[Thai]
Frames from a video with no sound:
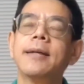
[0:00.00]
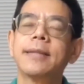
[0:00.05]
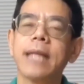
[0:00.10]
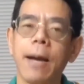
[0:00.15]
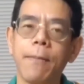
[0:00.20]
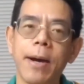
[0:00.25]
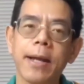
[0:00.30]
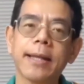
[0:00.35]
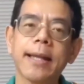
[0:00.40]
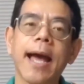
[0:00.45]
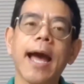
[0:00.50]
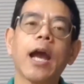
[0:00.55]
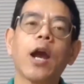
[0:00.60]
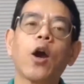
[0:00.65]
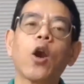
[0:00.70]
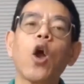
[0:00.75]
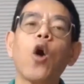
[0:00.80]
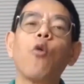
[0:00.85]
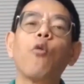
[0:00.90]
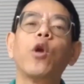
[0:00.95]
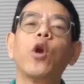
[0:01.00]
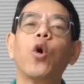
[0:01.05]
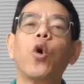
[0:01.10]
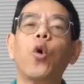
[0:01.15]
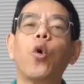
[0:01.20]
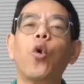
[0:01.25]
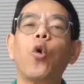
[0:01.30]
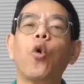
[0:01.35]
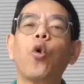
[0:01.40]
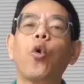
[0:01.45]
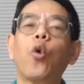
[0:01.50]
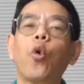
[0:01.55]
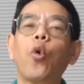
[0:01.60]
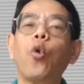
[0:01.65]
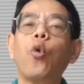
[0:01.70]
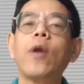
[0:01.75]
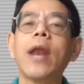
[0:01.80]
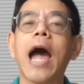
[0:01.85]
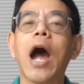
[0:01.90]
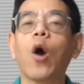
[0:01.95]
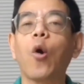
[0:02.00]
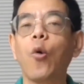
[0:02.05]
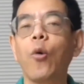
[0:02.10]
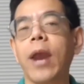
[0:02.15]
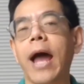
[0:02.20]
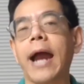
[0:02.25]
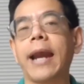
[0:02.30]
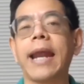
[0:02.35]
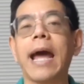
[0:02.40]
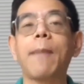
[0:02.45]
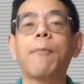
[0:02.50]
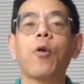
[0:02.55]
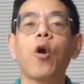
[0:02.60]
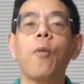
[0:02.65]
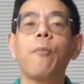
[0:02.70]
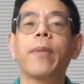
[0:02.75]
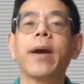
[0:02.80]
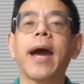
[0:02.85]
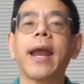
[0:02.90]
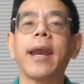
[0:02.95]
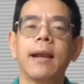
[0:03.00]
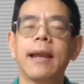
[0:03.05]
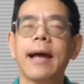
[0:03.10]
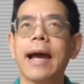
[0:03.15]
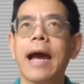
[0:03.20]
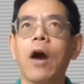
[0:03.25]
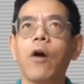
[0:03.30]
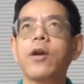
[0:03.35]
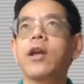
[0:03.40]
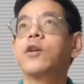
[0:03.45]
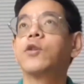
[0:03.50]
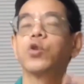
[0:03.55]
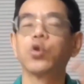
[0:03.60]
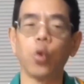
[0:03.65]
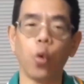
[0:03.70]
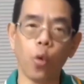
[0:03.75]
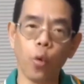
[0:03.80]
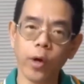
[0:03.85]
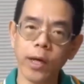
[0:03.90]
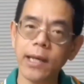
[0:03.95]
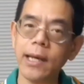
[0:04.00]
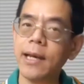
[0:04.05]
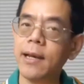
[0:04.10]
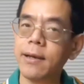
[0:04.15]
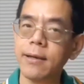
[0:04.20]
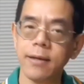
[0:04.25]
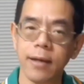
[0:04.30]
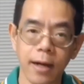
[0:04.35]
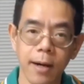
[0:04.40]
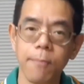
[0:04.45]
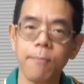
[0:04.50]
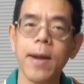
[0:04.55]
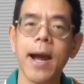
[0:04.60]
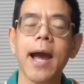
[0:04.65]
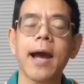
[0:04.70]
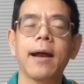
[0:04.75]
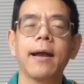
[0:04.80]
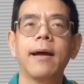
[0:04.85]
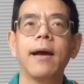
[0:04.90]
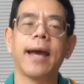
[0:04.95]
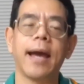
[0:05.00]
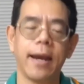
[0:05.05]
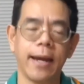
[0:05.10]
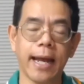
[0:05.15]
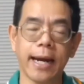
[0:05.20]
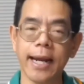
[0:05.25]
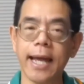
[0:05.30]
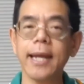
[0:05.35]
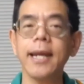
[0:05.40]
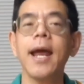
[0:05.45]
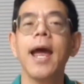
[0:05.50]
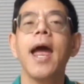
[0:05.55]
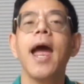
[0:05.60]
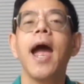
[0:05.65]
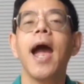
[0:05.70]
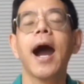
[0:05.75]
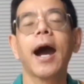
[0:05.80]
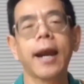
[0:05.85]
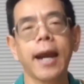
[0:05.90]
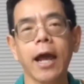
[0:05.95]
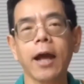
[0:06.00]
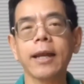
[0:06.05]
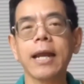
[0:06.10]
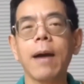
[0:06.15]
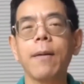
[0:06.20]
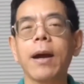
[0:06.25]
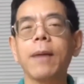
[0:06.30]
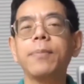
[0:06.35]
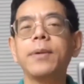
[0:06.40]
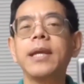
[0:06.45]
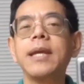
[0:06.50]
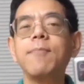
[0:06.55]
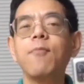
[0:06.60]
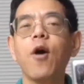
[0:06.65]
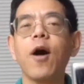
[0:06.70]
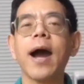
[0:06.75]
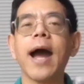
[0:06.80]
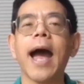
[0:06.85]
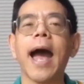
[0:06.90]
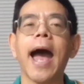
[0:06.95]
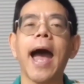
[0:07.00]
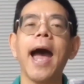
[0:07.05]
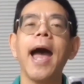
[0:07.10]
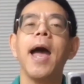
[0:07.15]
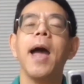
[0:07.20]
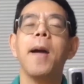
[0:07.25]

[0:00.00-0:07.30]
สามารถถ่ายกล้องวิดีโอคู่หน้าคู่หลังได้พร้อมกันราคาก็ยังสูงกว่านี้เยอะมากดังนั้นใครก็ตามครับที่มองหา